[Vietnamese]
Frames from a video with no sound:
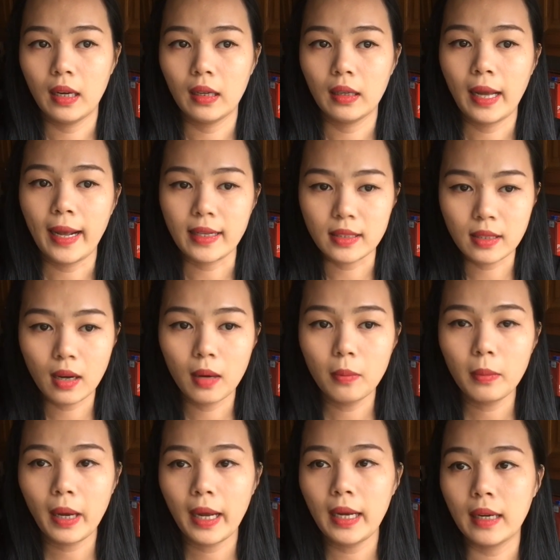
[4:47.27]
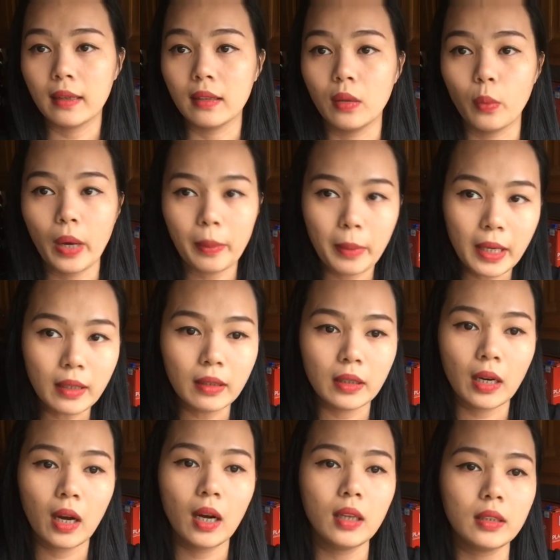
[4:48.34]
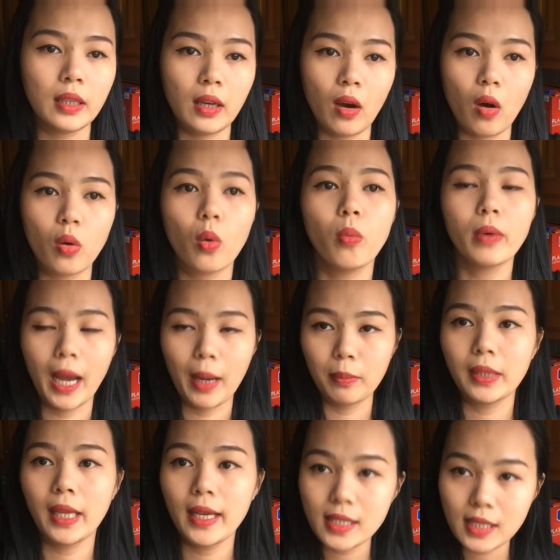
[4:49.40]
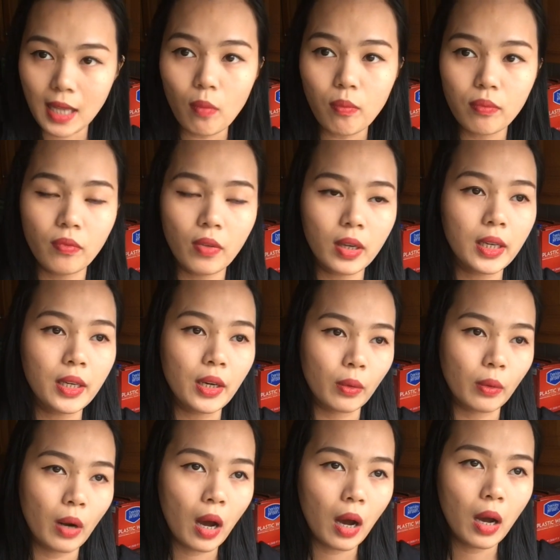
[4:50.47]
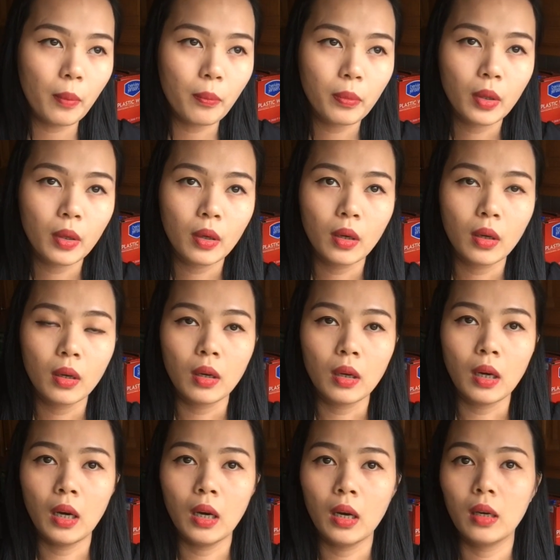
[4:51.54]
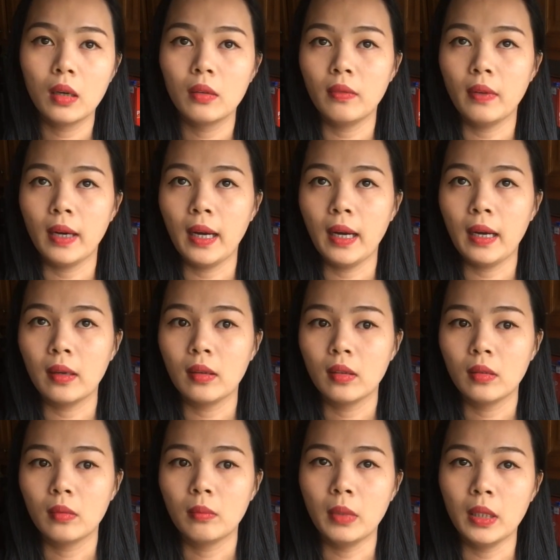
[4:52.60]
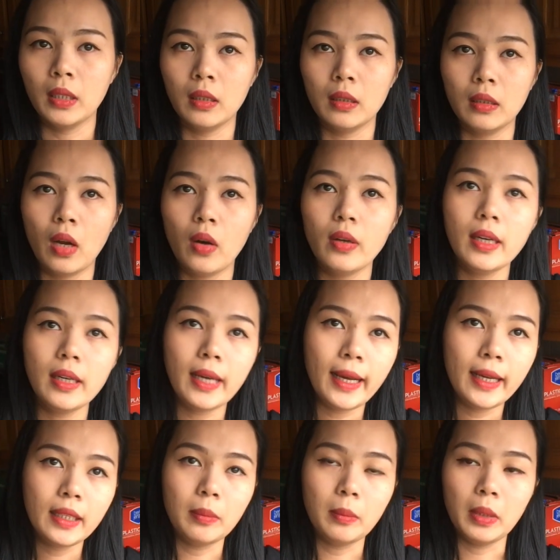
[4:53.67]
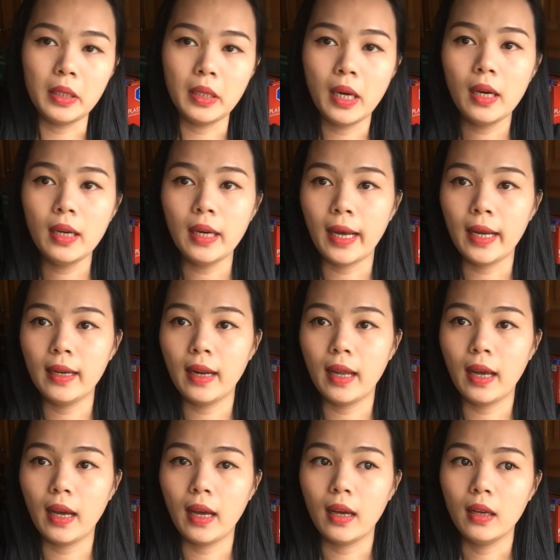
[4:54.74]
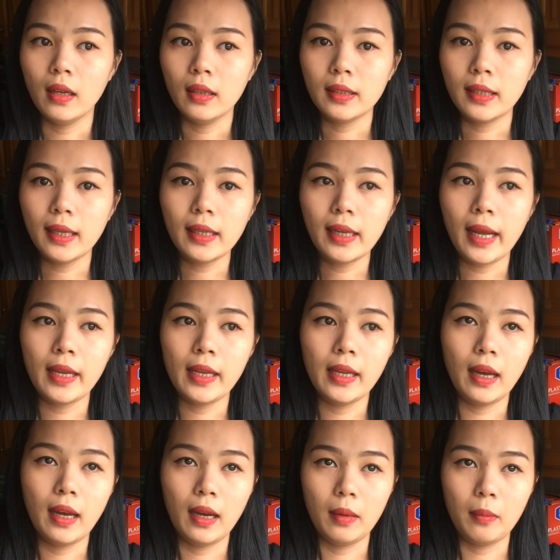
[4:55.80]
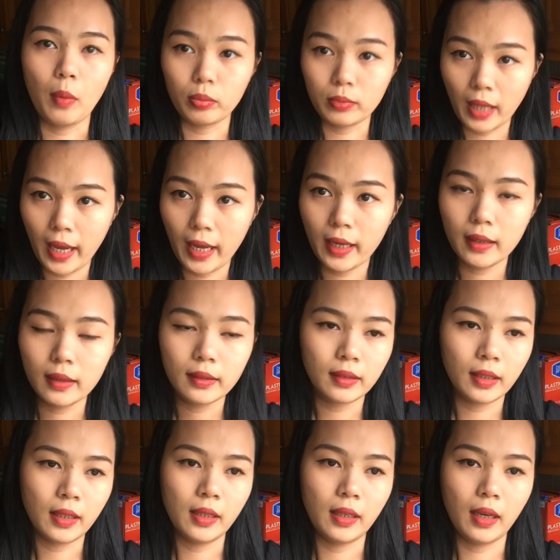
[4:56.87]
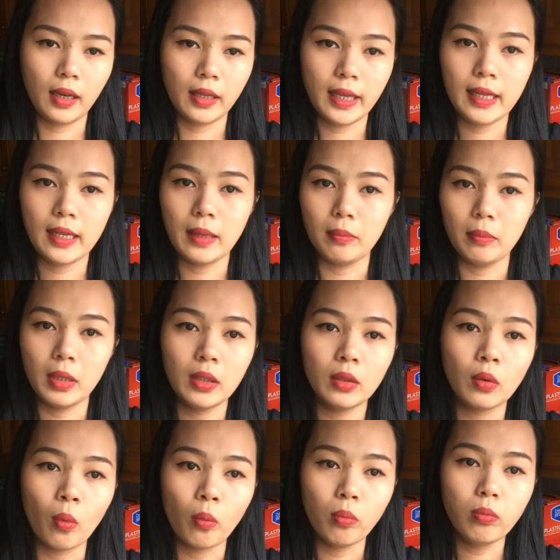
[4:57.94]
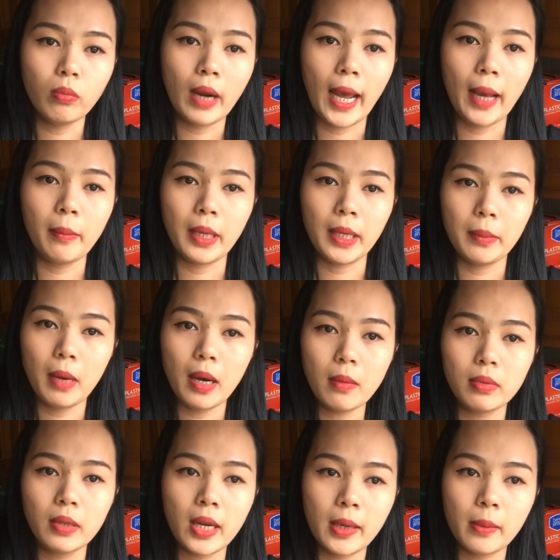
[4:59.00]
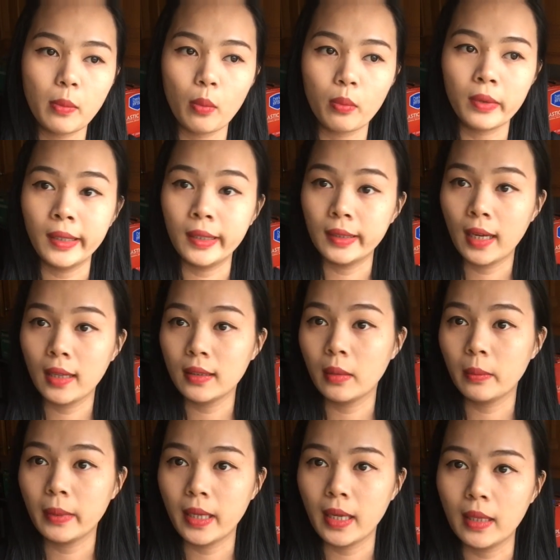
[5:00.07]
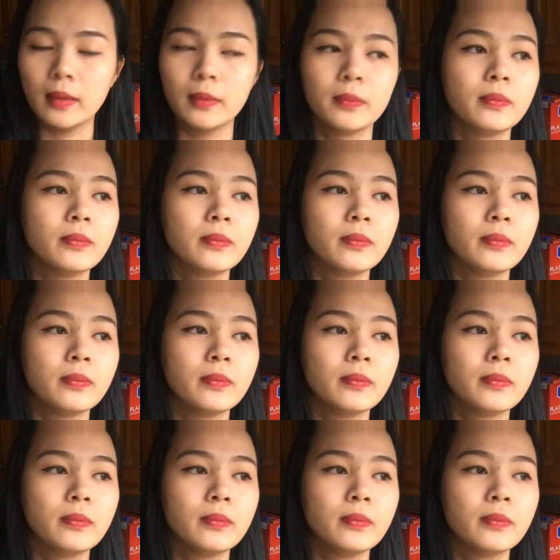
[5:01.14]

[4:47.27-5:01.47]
hàng xóm hay là người quen biết người đó thì họ cũng cảm thấy sốc với cái điều đó uh, và mình nói đến đây thì mình nhớ lại là cách đây à, một tháng thì à, gia đình Minh cũng đã bị mất đi một người thân trong gia đình